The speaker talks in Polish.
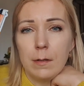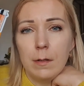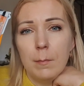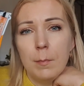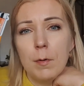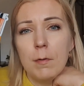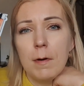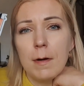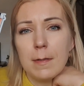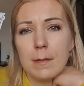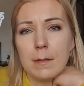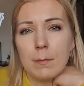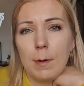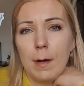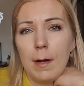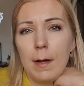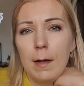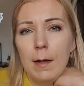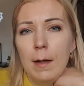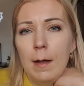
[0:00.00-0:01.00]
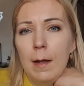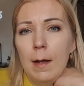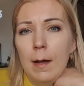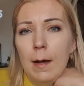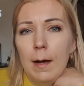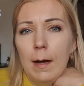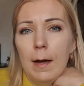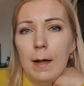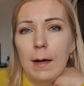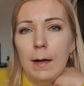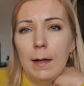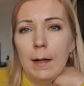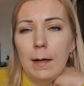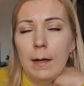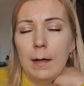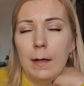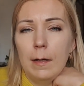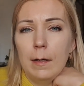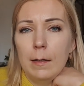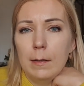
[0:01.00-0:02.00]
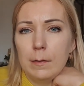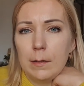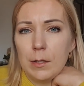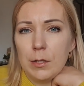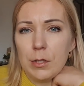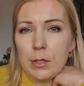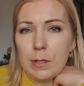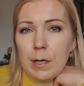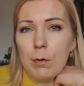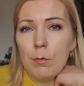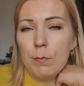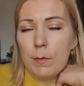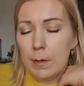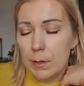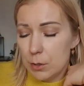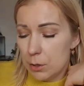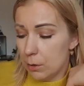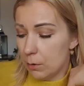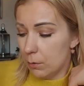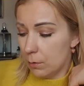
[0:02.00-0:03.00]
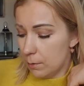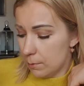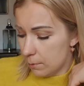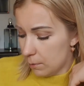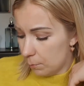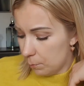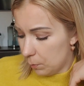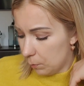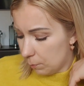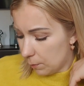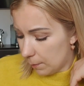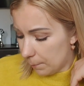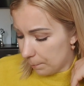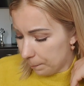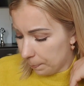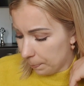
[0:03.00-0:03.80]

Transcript: Nie była zła, ale e, też szału większego nie zrobiła.